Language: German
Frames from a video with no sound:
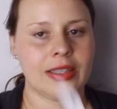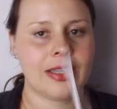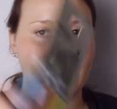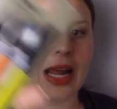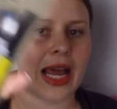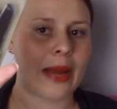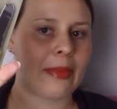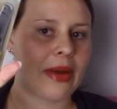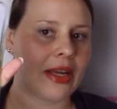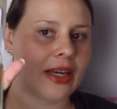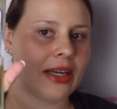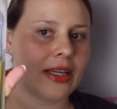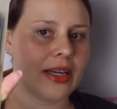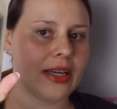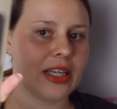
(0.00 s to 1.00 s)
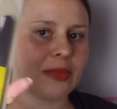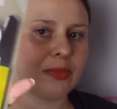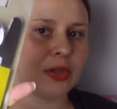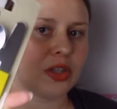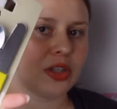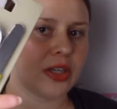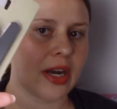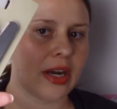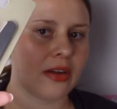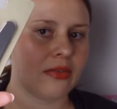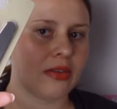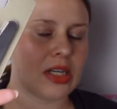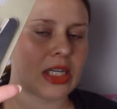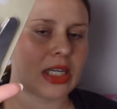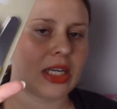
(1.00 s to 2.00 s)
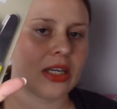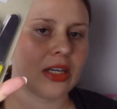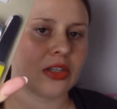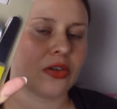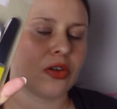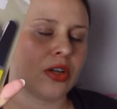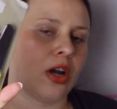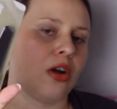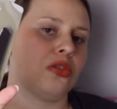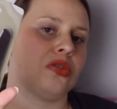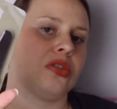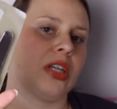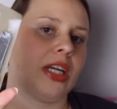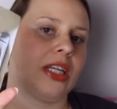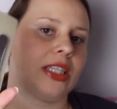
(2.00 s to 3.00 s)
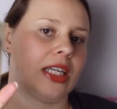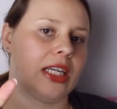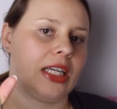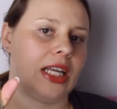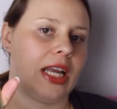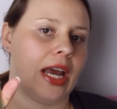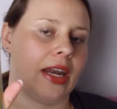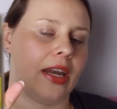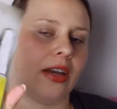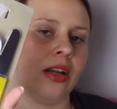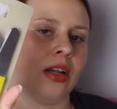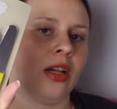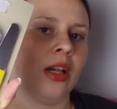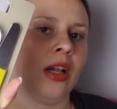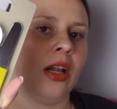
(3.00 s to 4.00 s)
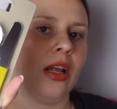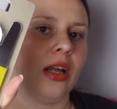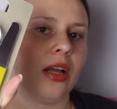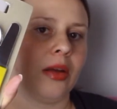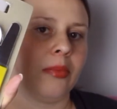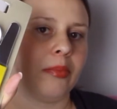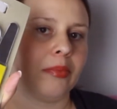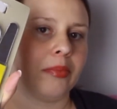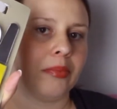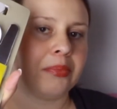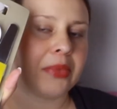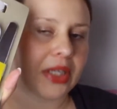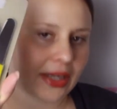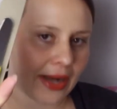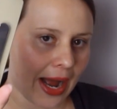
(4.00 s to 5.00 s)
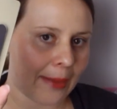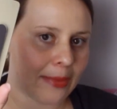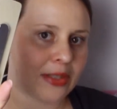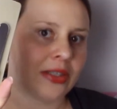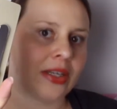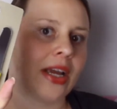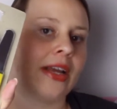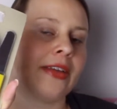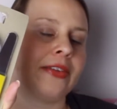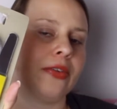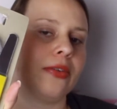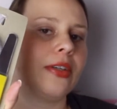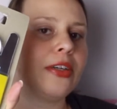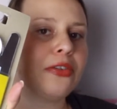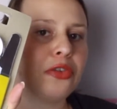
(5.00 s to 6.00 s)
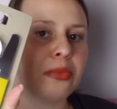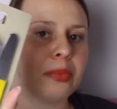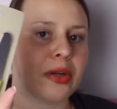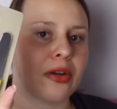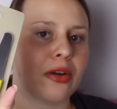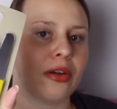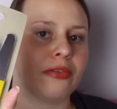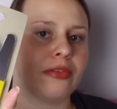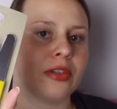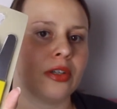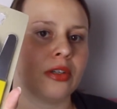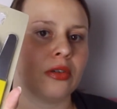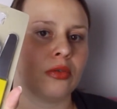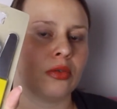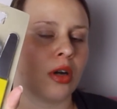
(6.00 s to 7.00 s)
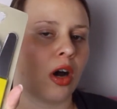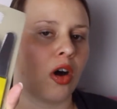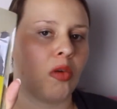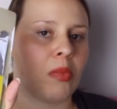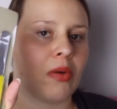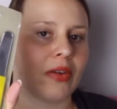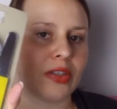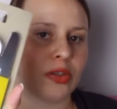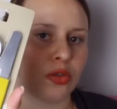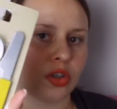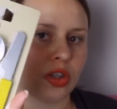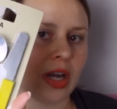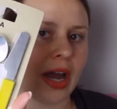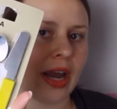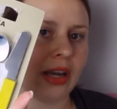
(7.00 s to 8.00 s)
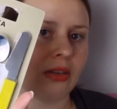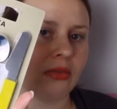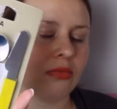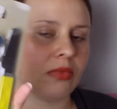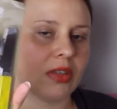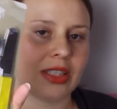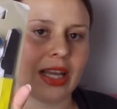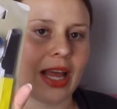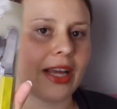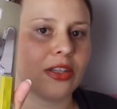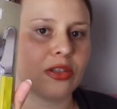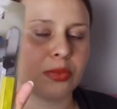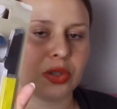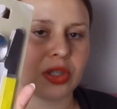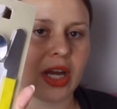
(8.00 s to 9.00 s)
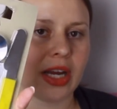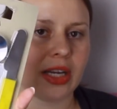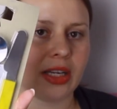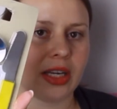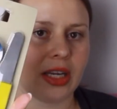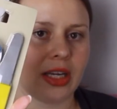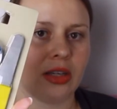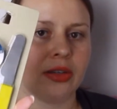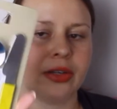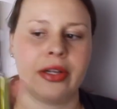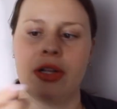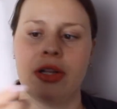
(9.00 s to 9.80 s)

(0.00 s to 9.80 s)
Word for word: Dann einmal richtiges Besteck, weil die Kinder sollen ja auch schon rechtzeitig lernen, ähm, mit Gabel zu essen und nicht nur mit Löffel oder auch mal was zu schneiden, was leicht zum Schneiden geht.